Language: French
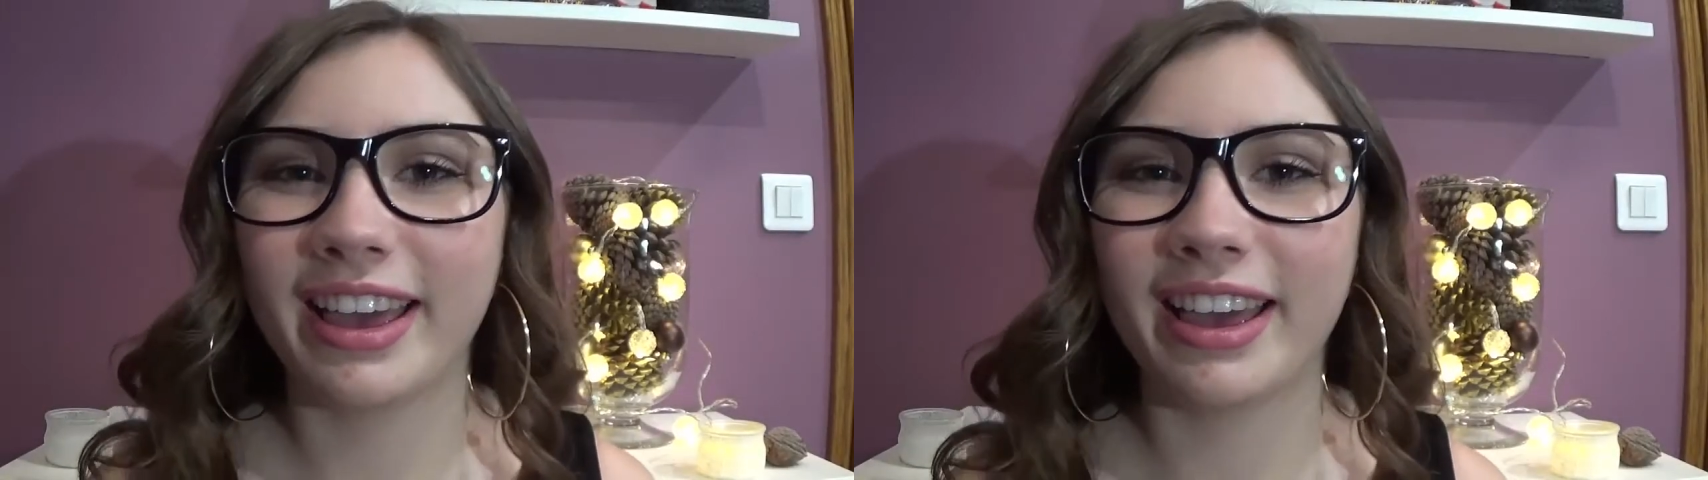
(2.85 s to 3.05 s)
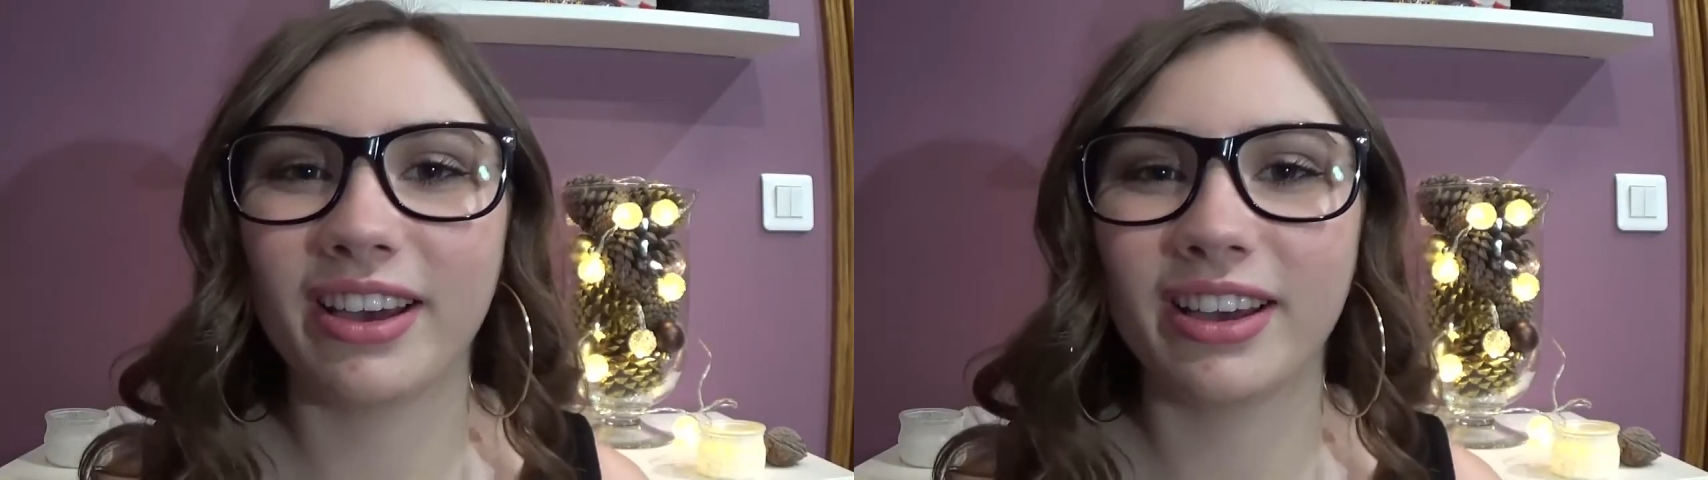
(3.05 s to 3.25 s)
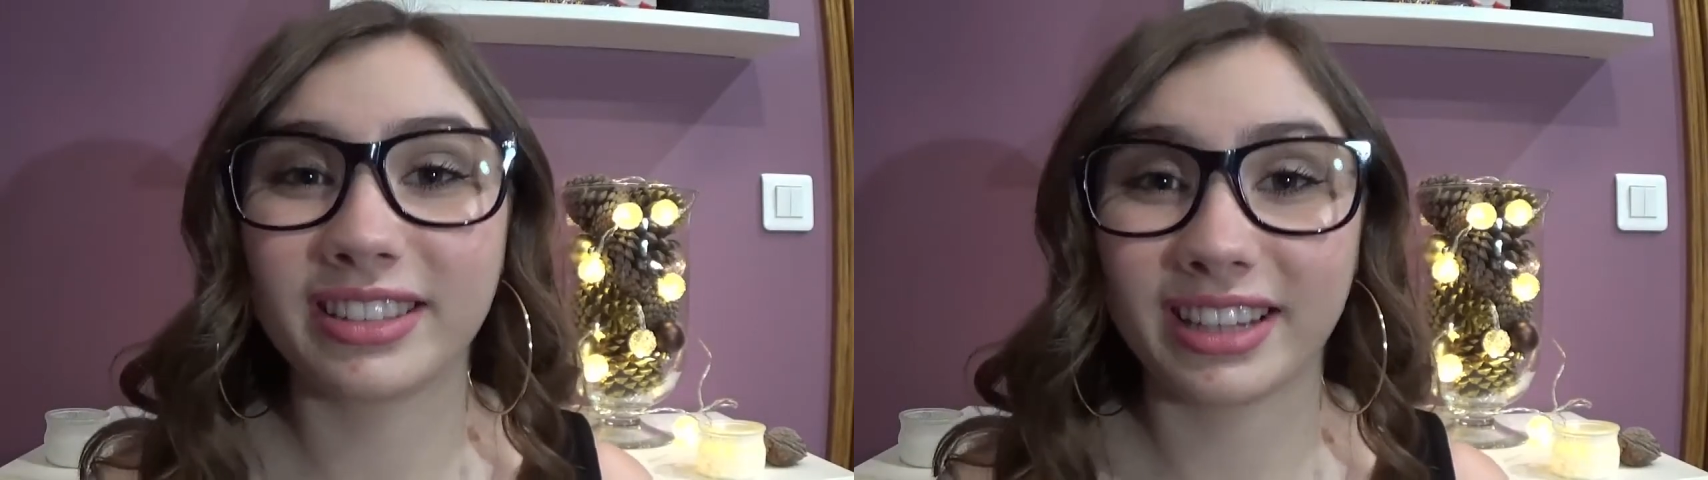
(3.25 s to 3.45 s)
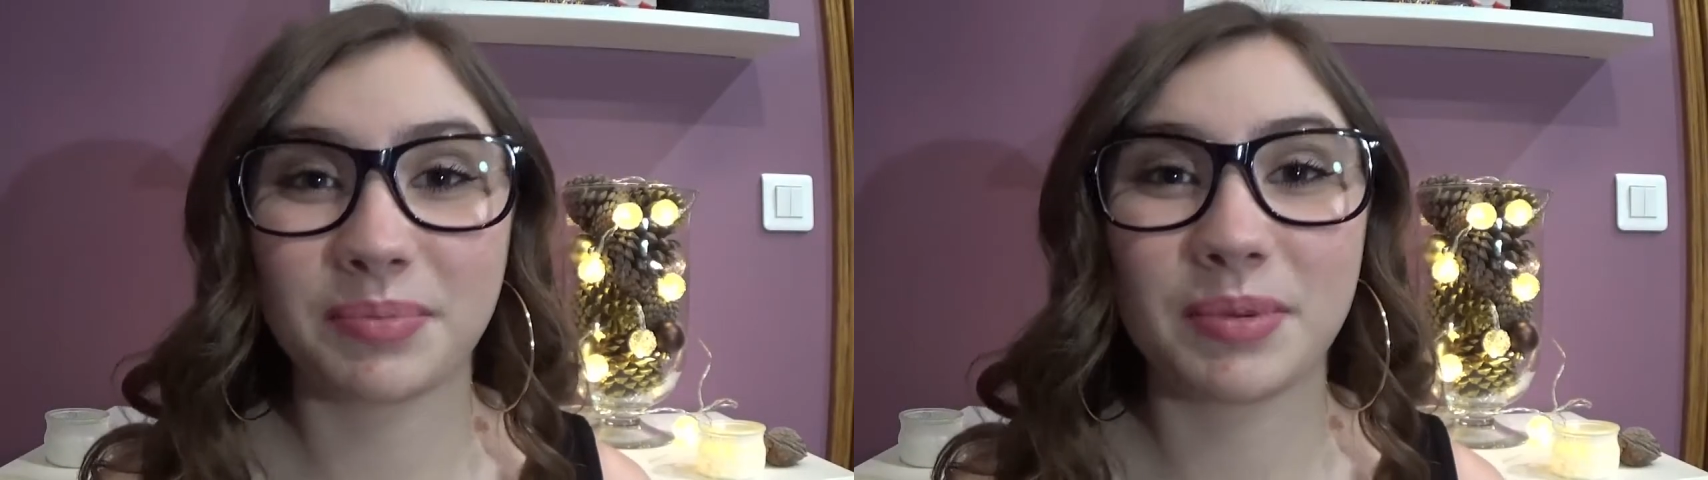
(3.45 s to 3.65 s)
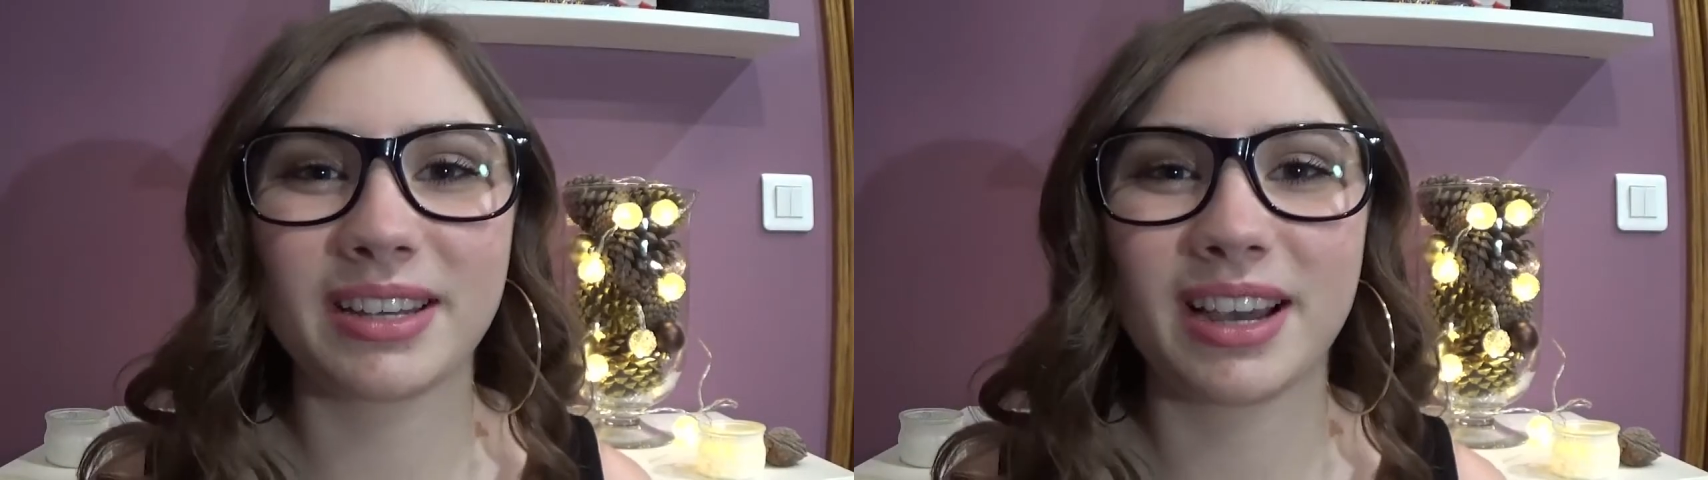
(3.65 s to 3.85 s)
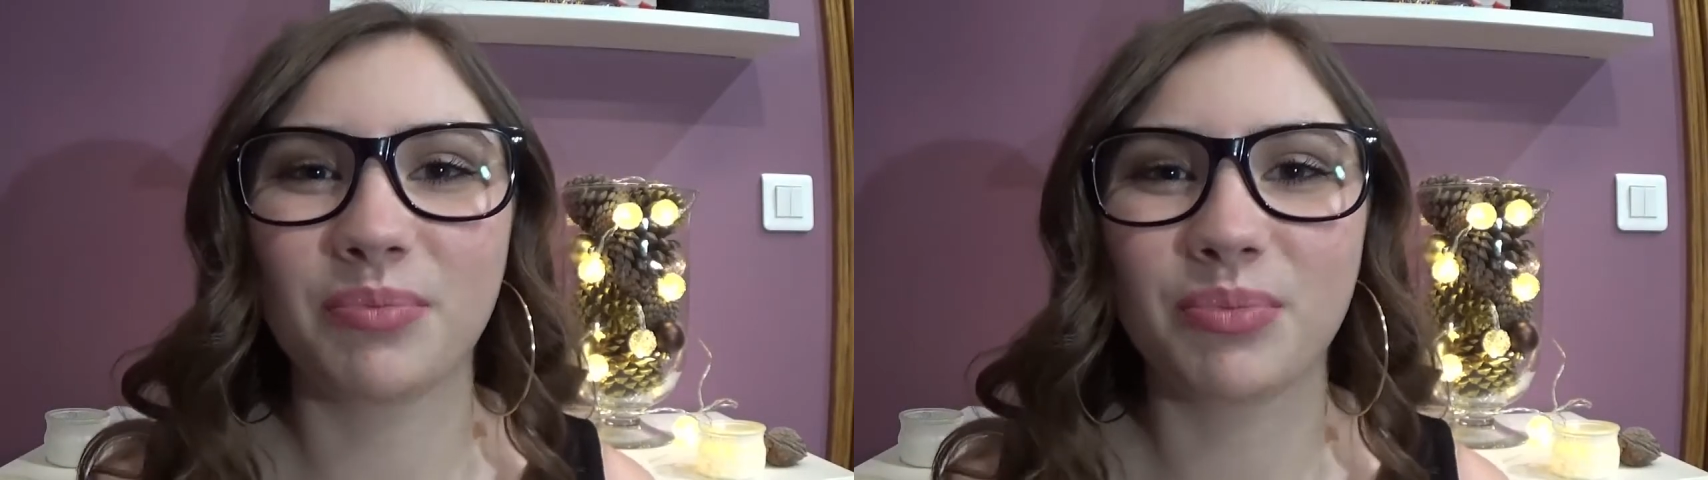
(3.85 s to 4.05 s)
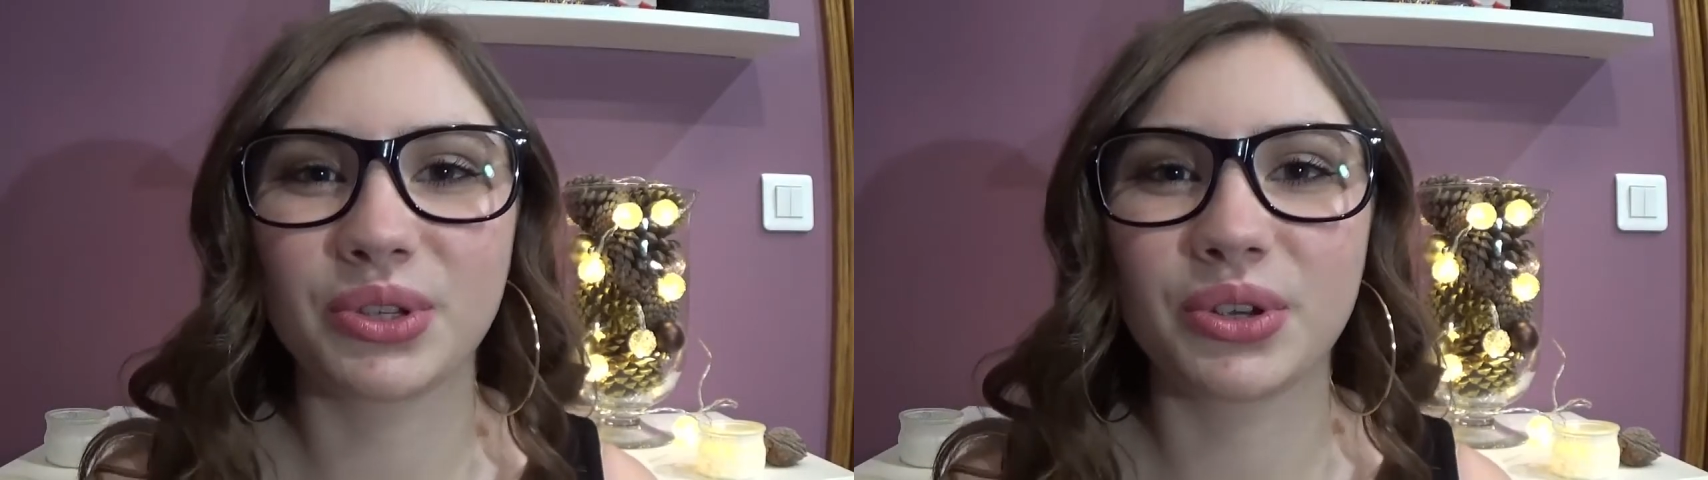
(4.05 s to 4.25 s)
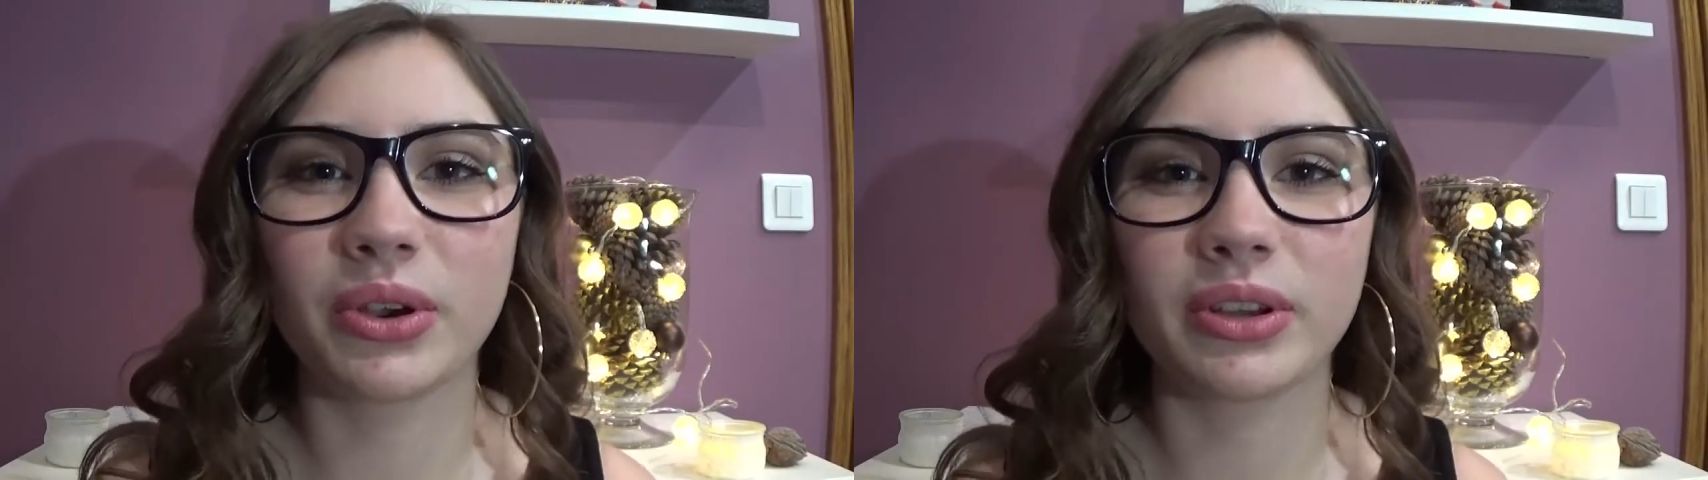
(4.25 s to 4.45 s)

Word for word: euh, très spéciale puisque